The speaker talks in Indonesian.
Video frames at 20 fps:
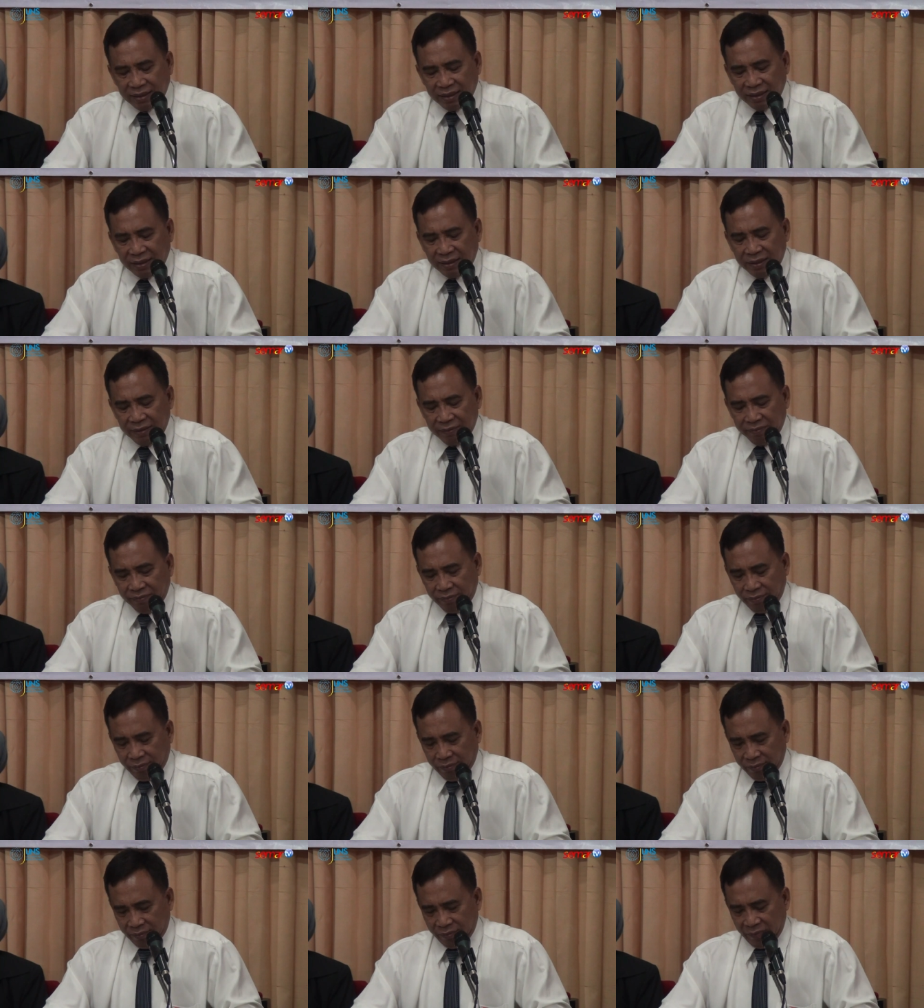
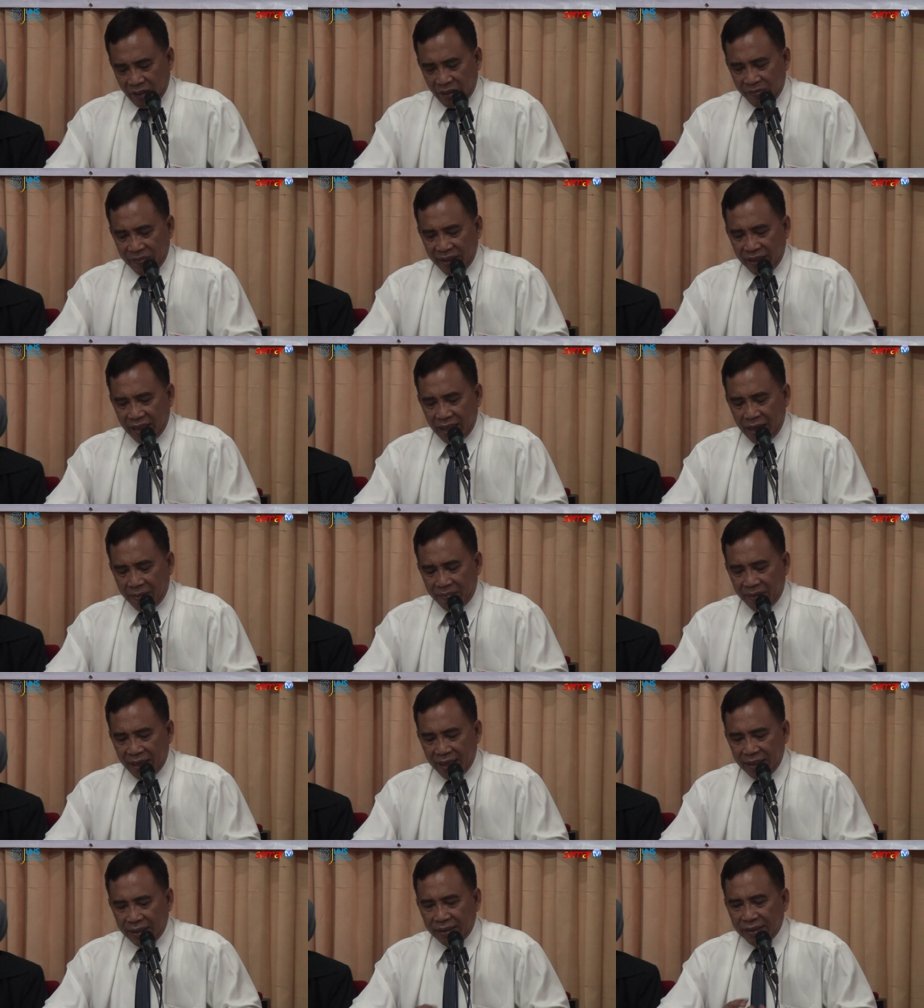UNS Profesor
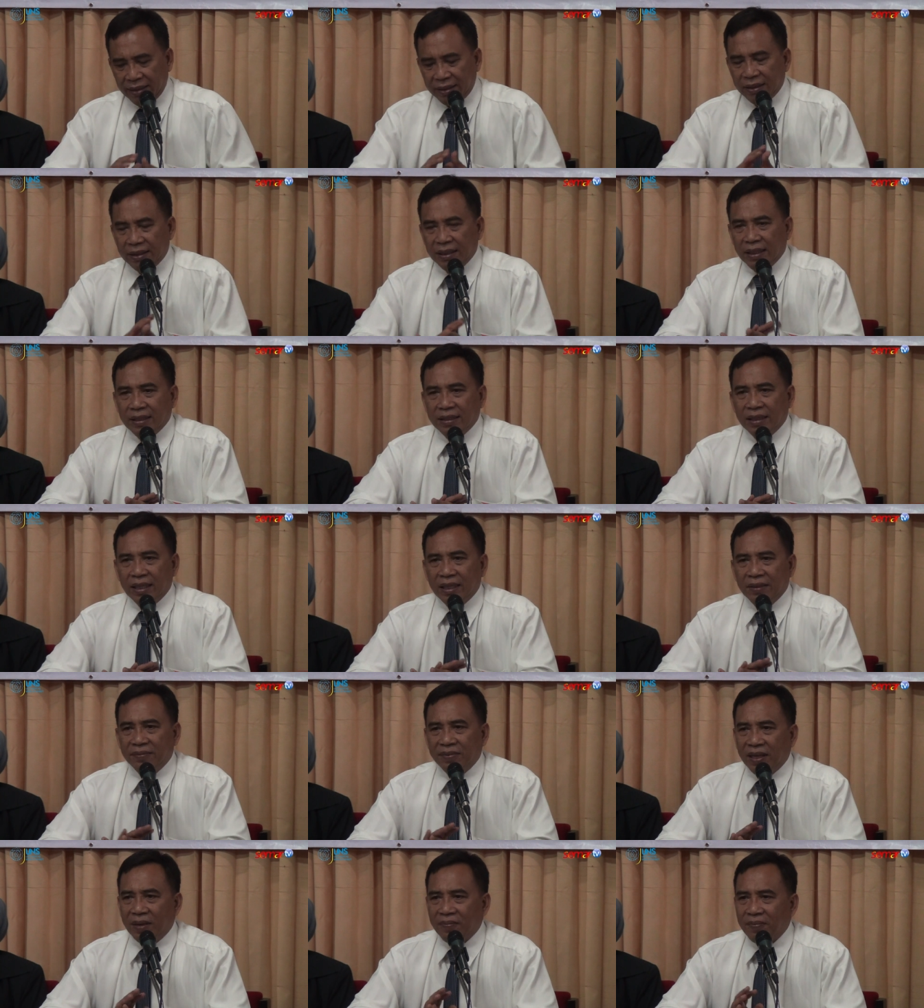Dr. M. Furkon
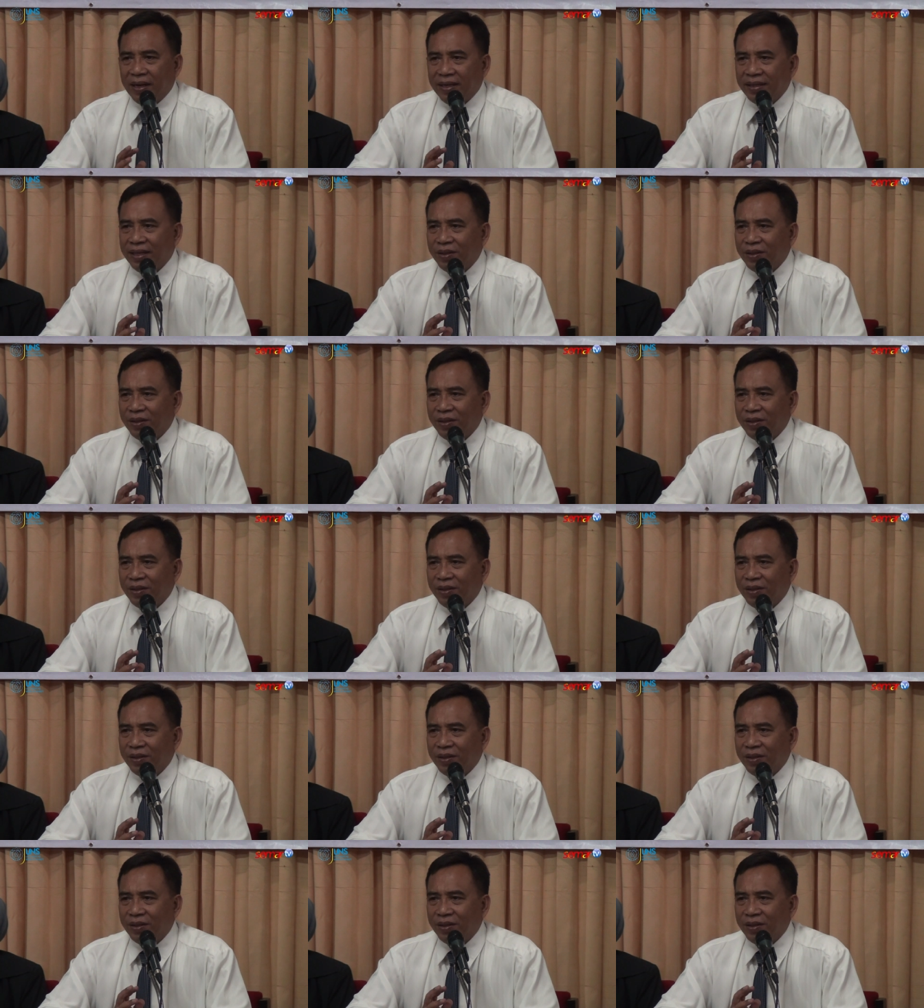Hidayatullah,